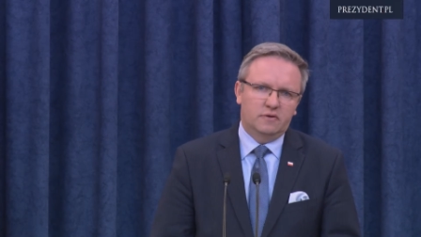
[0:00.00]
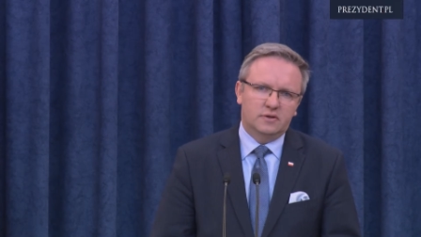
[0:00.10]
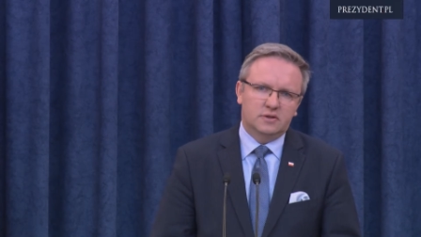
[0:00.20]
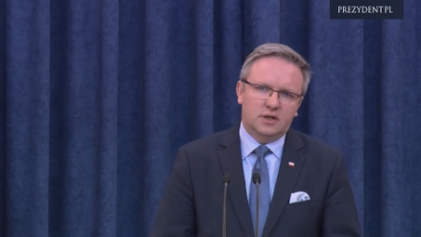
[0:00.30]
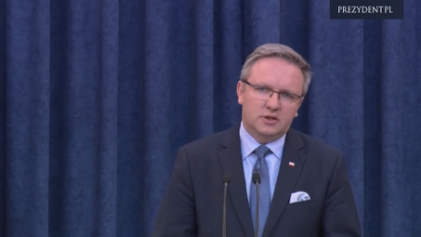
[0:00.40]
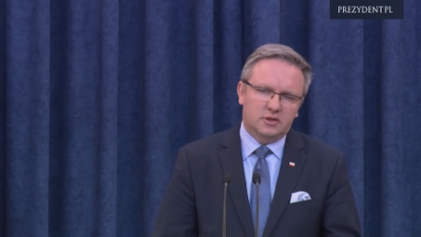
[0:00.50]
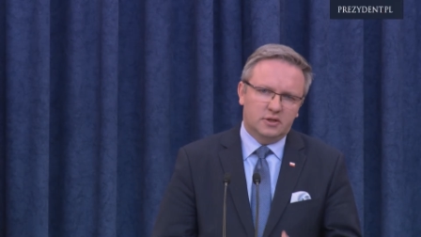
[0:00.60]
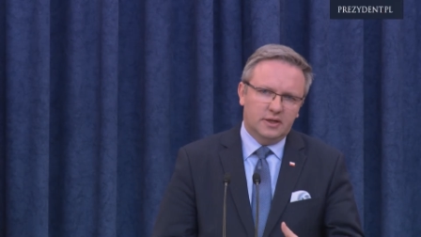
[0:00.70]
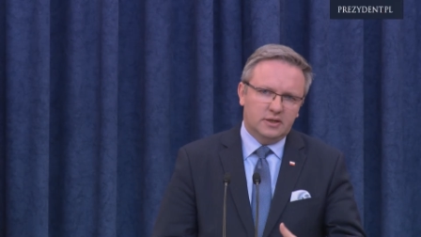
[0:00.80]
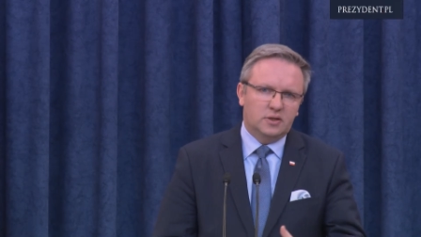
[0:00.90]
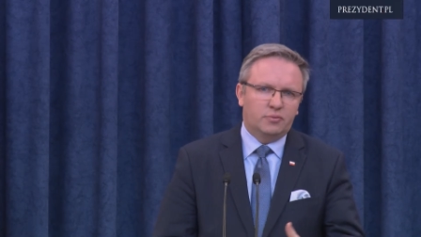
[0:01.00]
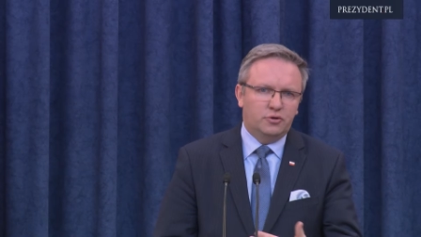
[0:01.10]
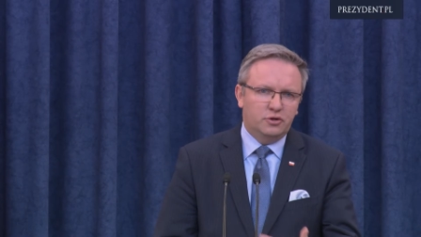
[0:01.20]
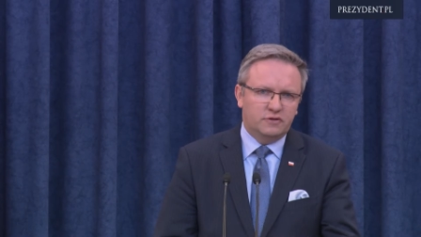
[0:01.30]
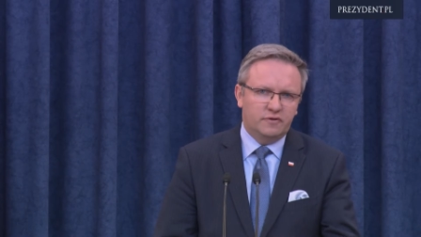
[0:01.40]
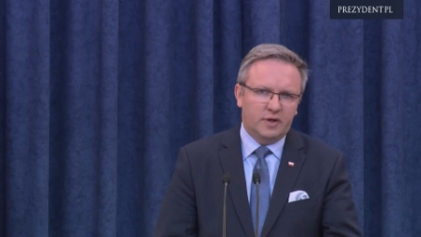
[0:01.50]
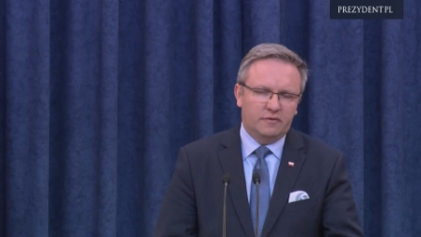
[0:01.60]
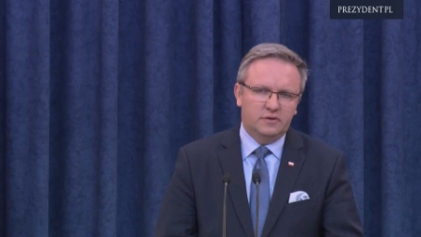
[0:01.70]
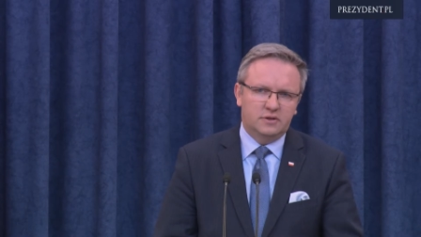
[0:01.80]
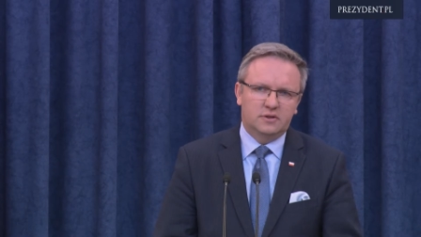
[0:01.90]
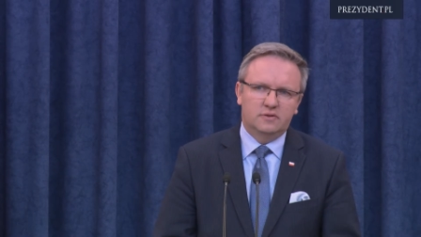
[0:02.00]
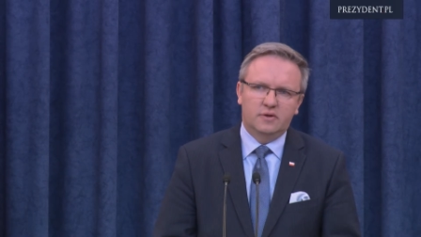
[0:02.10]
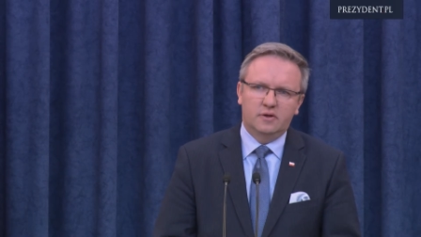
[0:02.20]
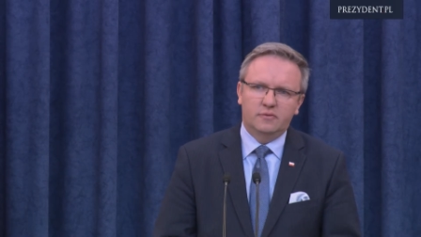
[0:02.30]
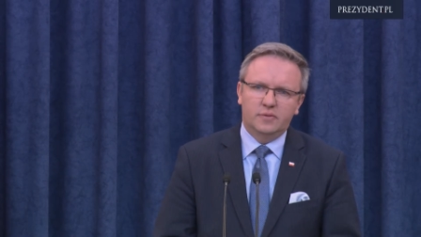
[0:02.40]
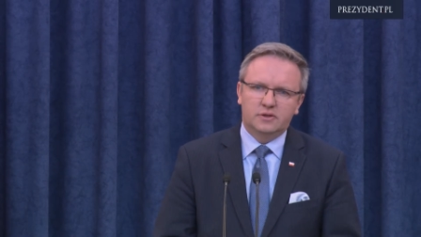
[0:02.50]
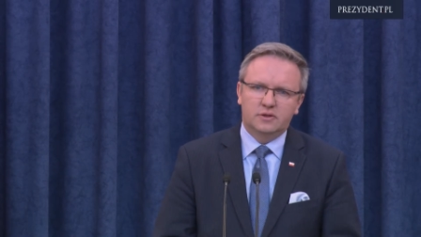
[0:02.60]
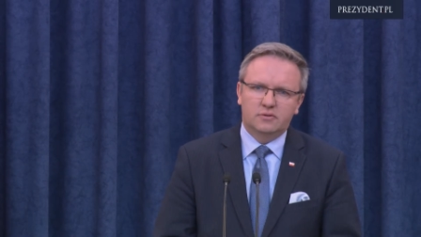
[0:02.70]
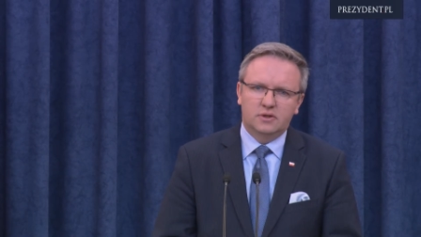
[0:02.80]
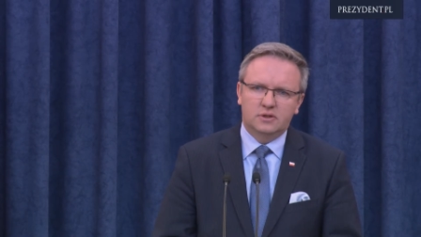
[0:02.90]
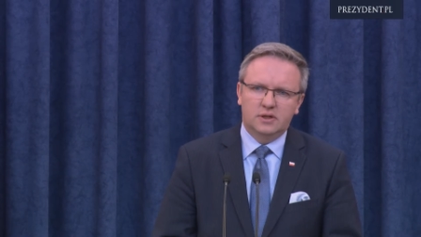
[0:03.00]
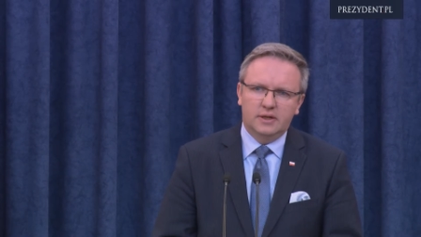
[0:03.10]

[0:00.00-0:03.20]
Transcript: Więc także ten polityczny wymiar wizyty e, w Meksyku jest